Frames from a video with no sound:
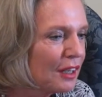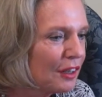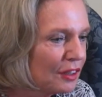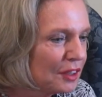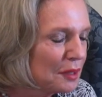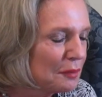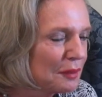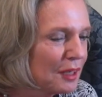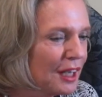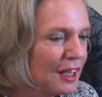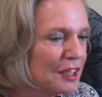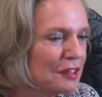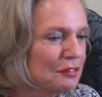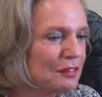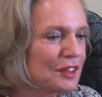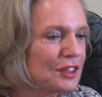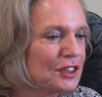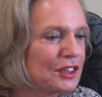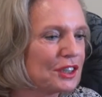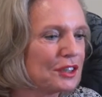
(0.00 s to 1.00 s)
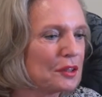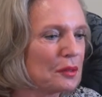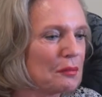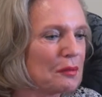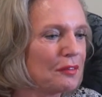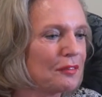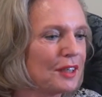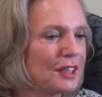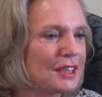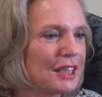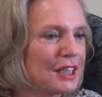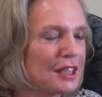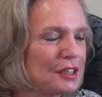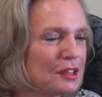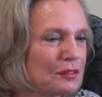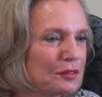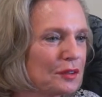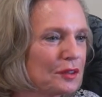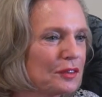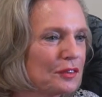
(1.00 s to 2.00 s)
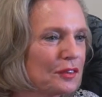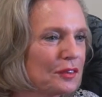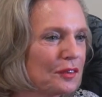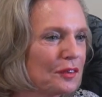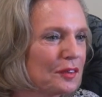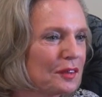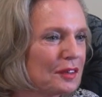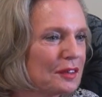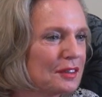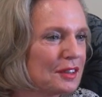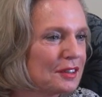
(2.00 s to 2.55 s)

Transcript: odebrali właśnie to obywatelstwo, to,